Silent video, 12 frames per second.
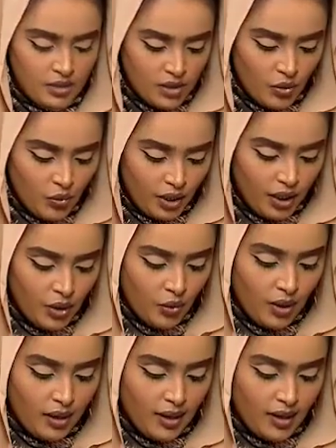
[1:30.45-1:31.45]
الطوعي
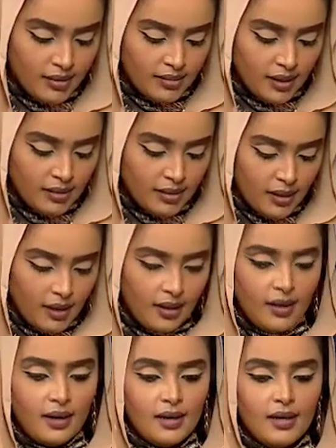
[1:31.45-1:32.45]
وأيضا
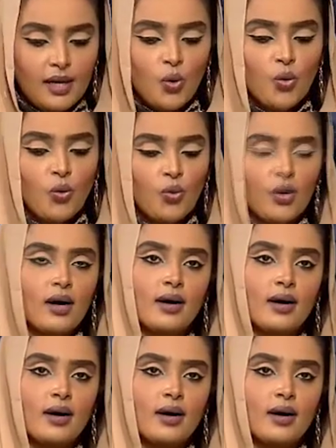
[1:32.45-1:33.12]
له